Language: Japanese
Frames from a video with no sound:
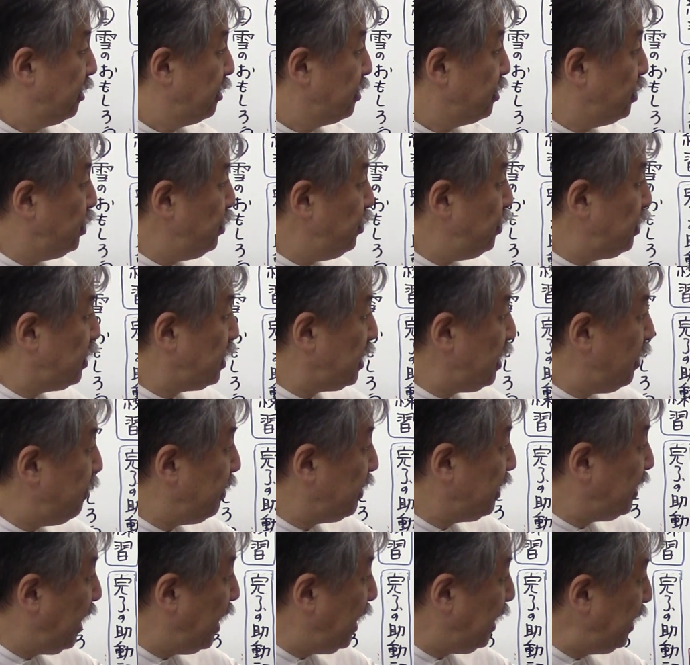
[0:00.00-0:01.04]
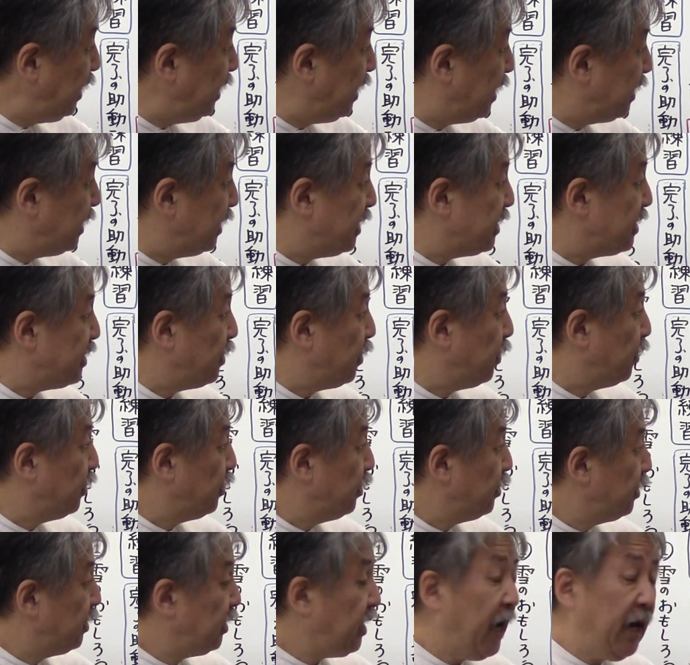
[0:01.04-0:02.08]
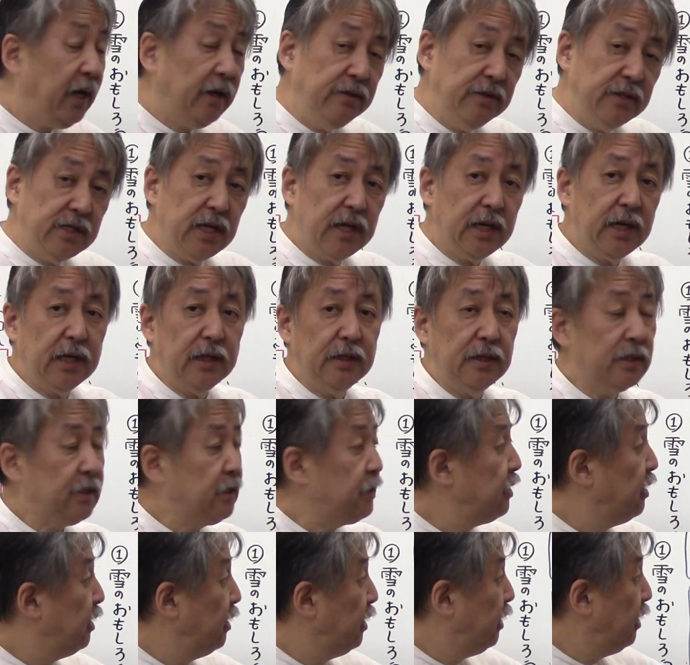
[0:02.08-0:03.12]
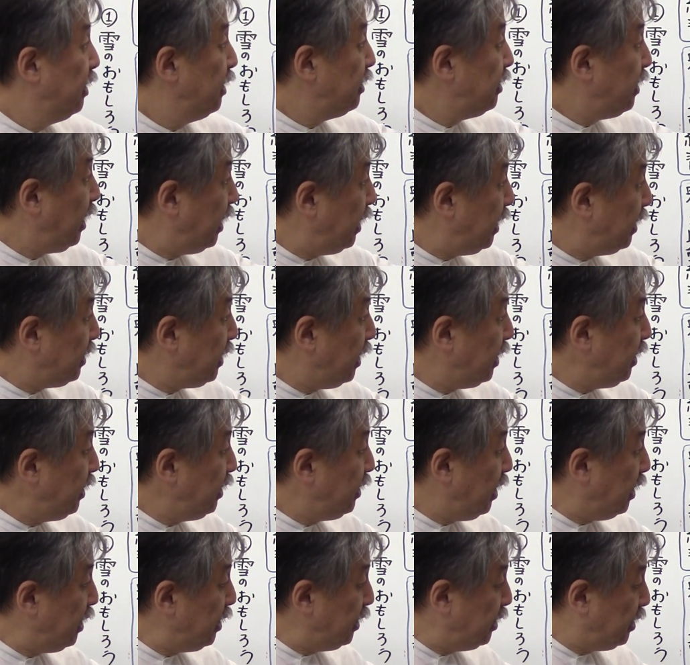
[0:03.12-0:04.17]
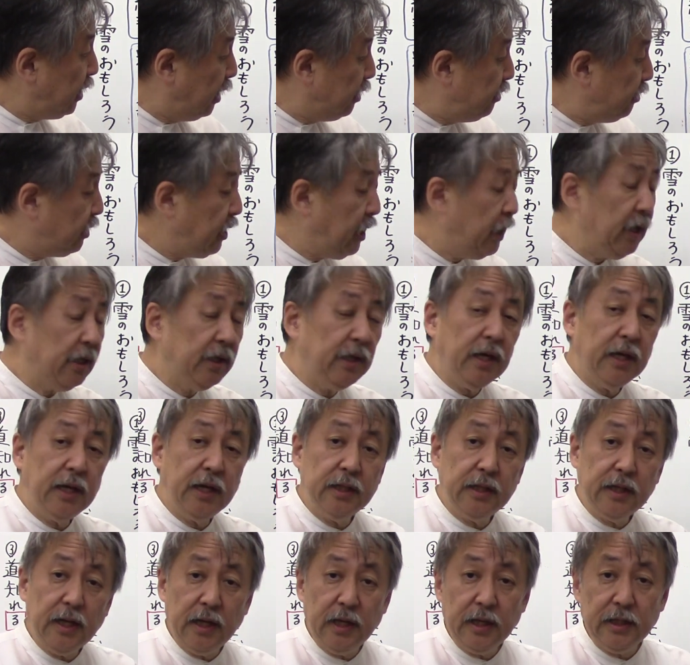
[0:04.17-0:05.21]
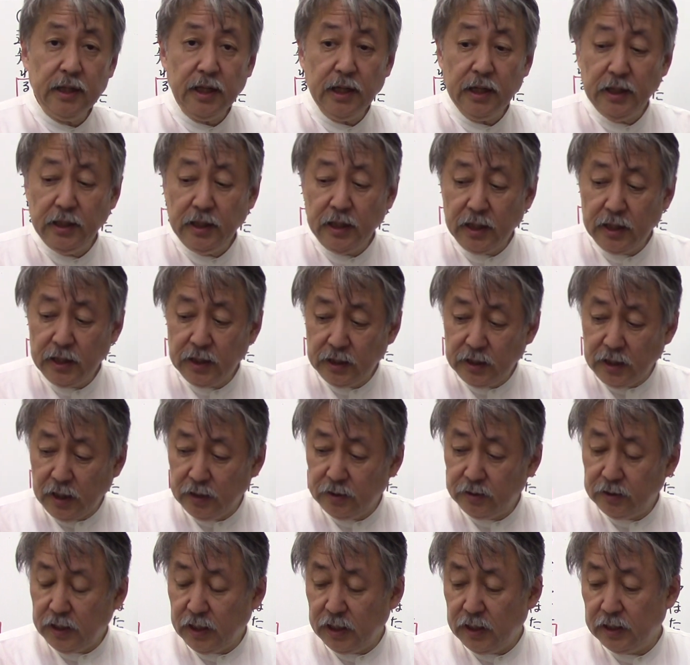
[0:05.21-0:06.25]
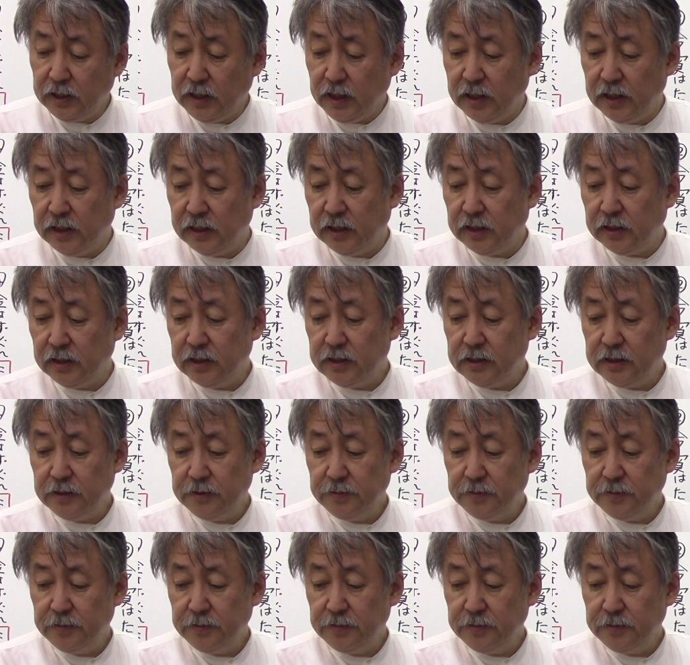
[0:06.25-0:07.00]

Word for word: 終止形は「たり」なんですよ。「たる」じゃないんです。「たらたりたりたるたれたれ」「たらたりたりたるたれたれ」なんです。